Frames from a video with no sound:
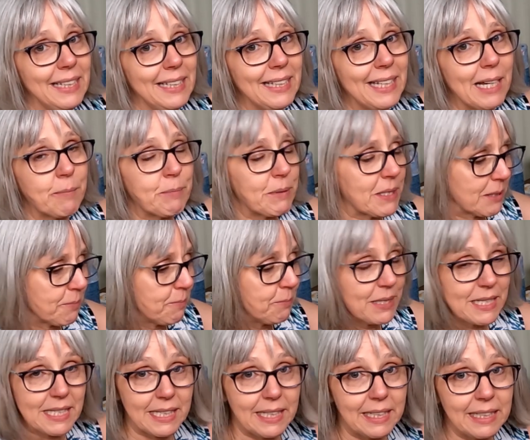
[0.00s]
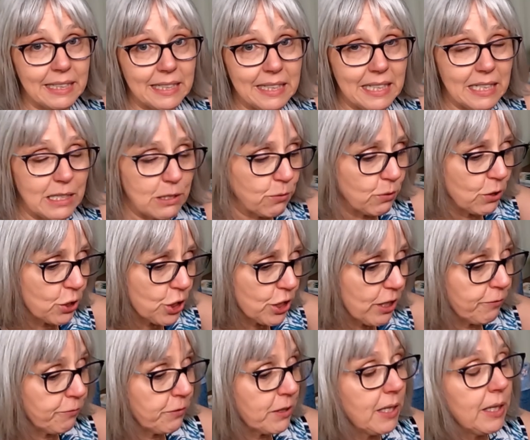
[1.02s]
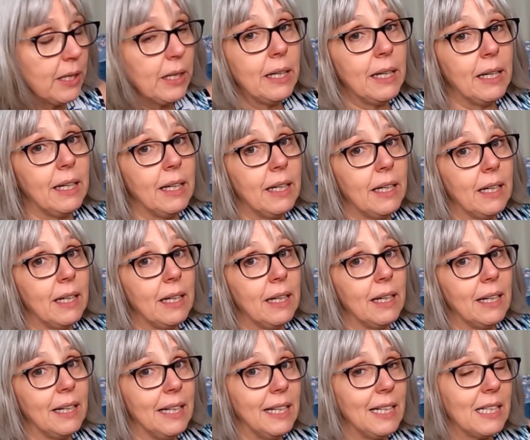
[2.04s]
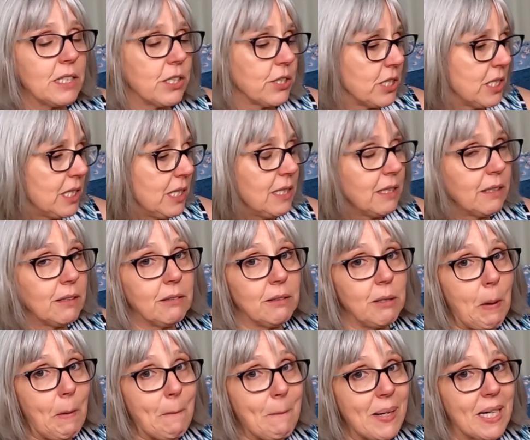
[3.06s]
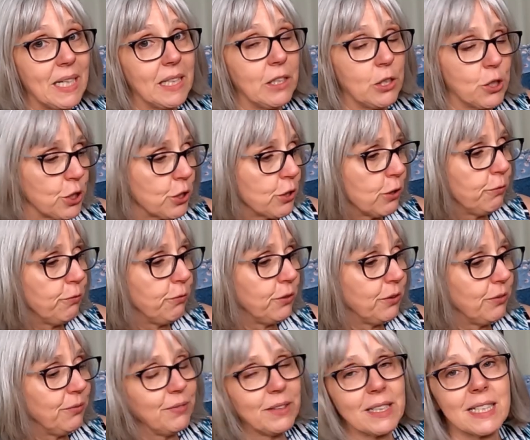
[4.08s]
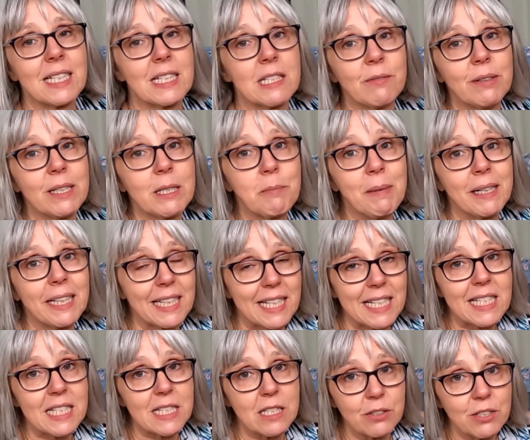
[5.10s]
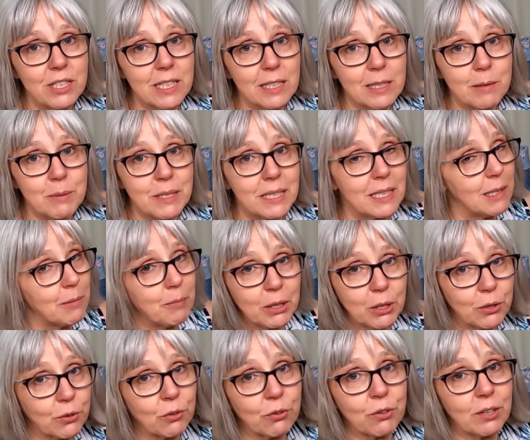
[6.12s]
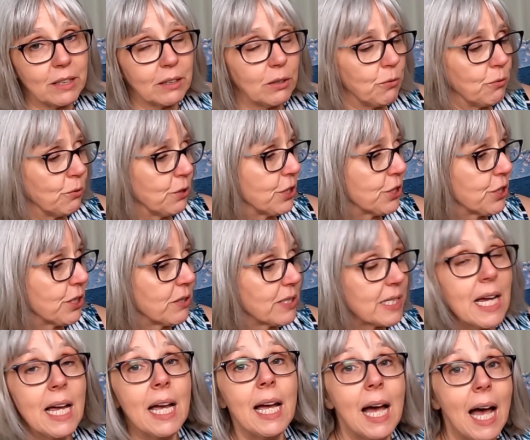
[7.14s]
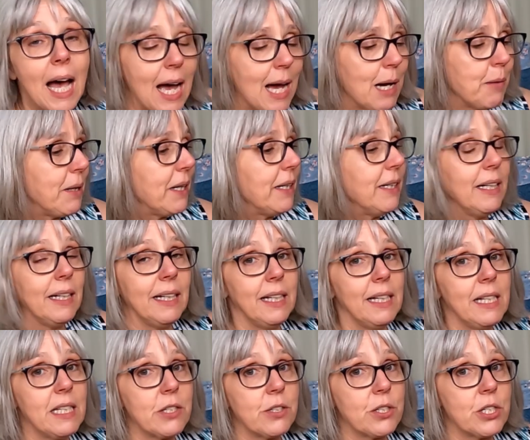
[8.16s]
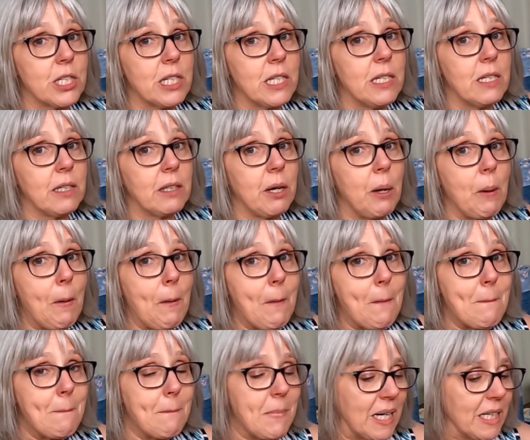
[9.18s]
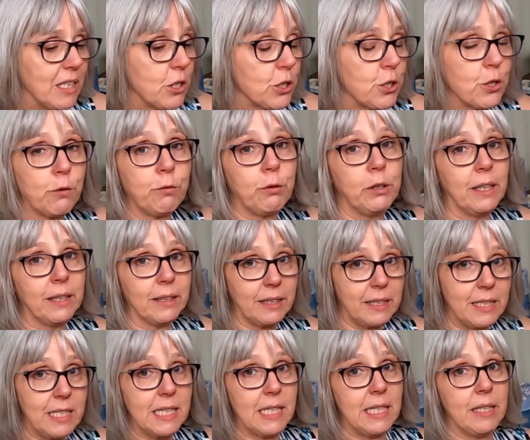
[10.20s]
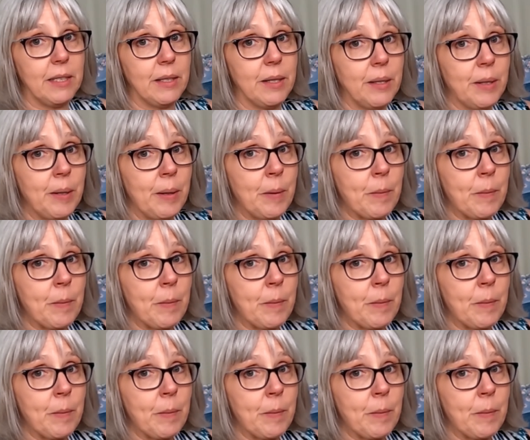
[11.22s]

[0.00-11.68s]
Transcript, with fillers: Ich habe es bisher nie so geschafft. Ich sortiere meine Stoffe, das heißt, wenn ich meine Kisten sortiert habe, sehen die immer noch total chaotisch aus, aber ich sortiere meine Stoffe nach Ideen.